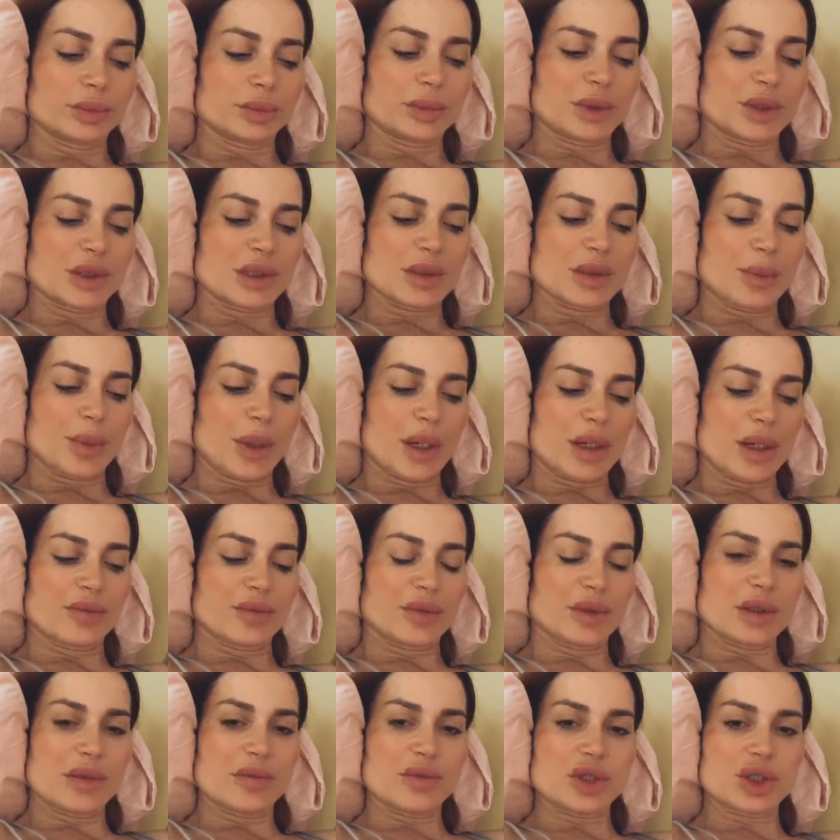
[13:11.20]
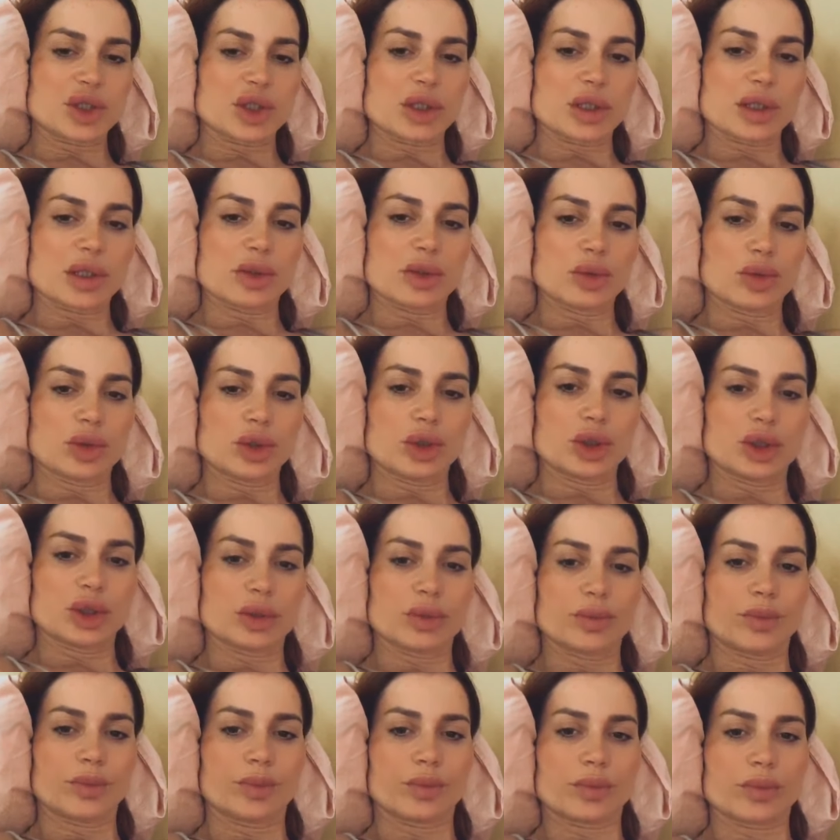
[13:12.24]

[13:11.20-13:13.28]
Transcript: Засыпали в 3-4 ночи.